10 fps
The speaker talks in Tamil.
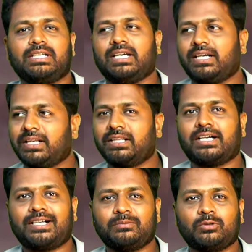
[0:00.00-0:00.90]
எங்கே
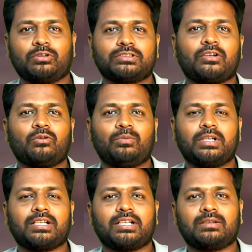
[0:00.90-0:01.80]
இருந்தாலும் க்ளோஸ்டு ரூமில்
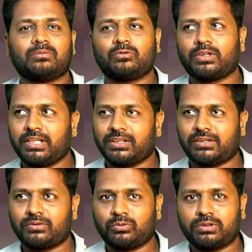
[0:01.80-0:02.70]
இருந்தாலும் கூட
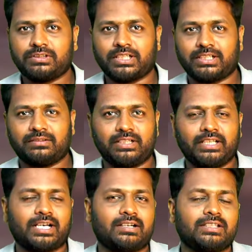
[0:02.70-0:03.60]
ஏதாவது ஒரு ஜன்னல்
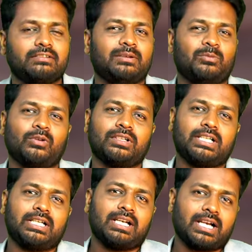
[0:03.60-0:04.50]
வழியாக வந்து விடுமோ
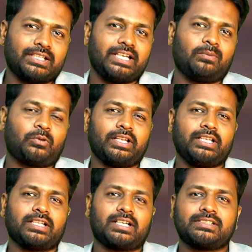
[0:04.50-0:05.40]
அதே போல்
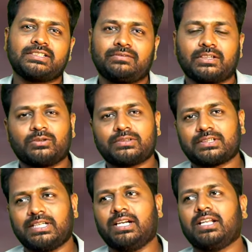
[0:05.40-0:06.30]
இந்த நாசஸ் ஃபெலோஸ்
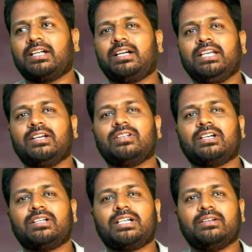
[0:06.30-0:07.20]
என்ன தான் நீங்கள் வந்து
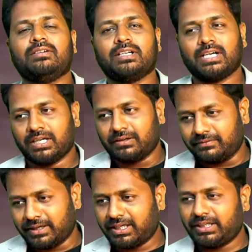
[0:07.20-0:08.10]
அவர்களை
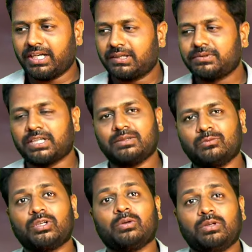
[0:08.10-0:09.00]
விரட்டி அனுப்பிச்சாலும்
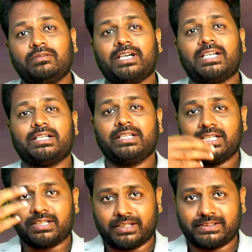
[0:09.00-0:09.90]
கூட ஒருவேளை
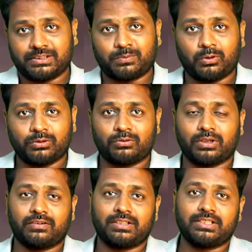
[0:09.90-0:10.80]
நீங்கள் நாசஸ் ஸ்பவுஸ்
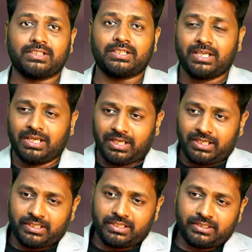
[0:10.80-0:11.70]
கூட வந்து
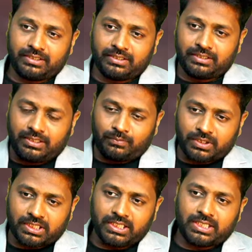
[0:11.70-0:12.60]
இருந்து இப்போ
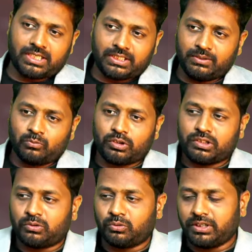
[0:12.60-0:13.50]
தான் எல்லாத்தையும்
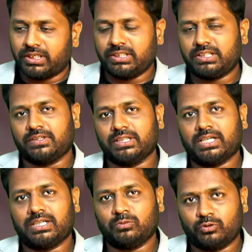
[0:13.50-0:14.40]
முடித்து தூக்கி எறிஞ்சிட்டு
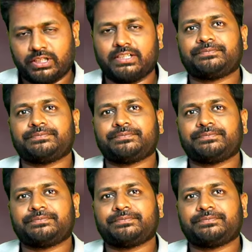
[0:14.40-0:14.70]
வந்தாலும் கூட